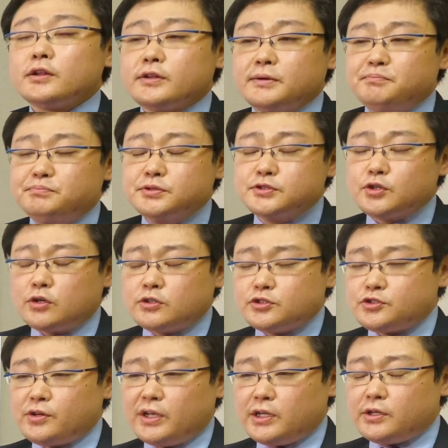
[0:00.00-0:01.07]
で部族
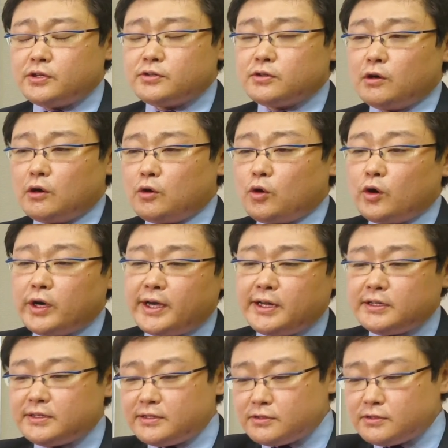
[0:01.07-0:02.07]
主義っていうのを超え